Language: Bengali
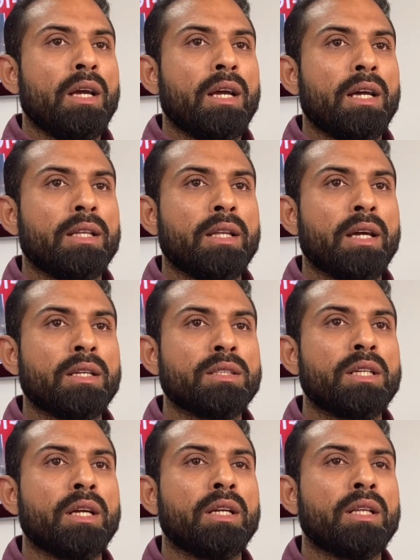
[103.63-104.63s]
অ্যান্ড দেন
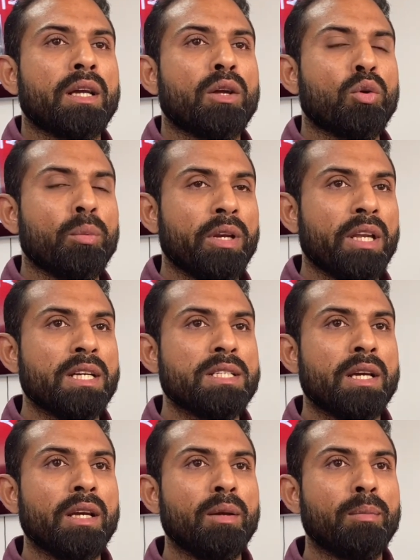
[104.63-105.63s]
সে তাকে রুমে নিয়ে
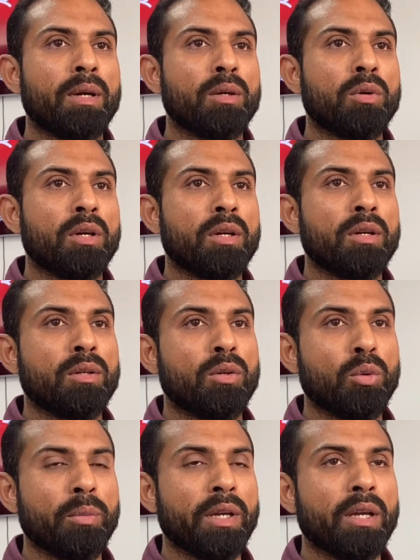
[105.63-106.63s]
যায় বাট ওনার
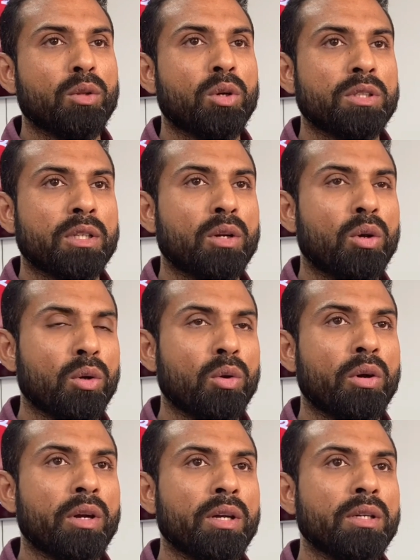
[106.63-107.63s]
রুমে গিয়ে দরজাটা লক
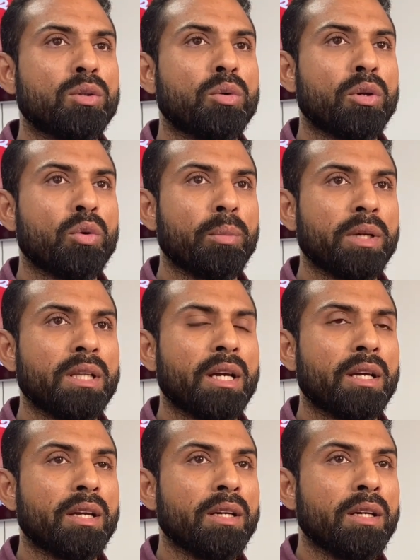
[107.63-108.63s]
করে না তো উনি রুমেই
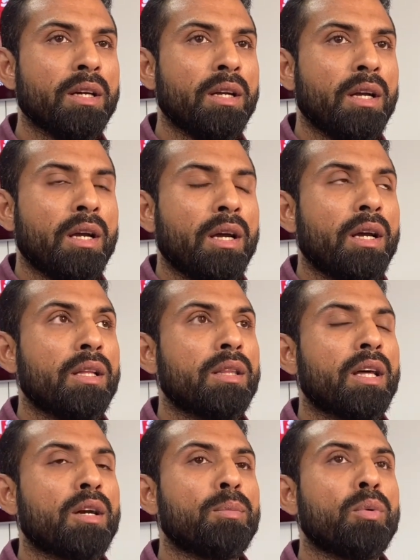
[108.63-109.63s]
থাকে অ্যান্ড
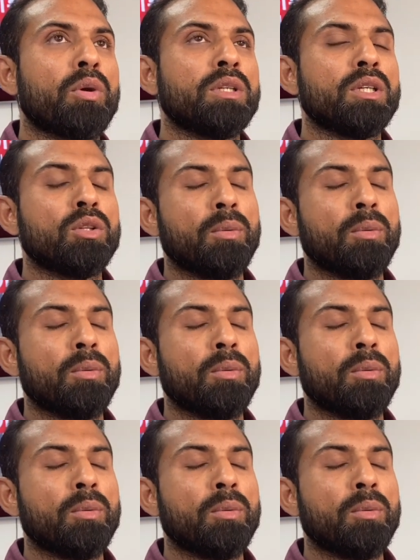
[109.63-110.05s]
তারপরে যেহেতু